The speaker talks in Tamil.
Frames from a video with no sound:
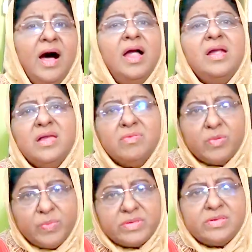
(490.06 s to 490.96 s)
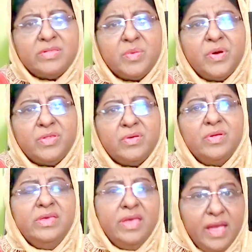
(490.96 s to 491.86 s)
ஆண்டவர்
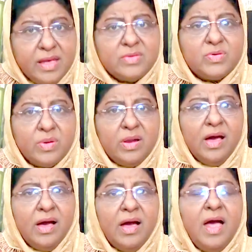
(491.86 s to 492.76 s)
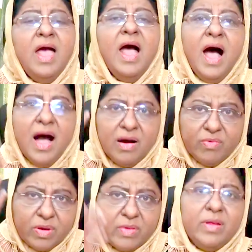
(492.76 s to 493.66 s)
பிரசித்தப்படுத்தணும் ஏன்னு சொன்னால்
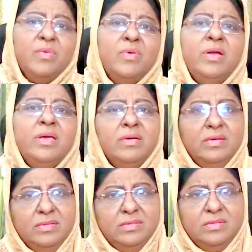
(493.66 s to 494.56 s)
அவரோட ஊழியம்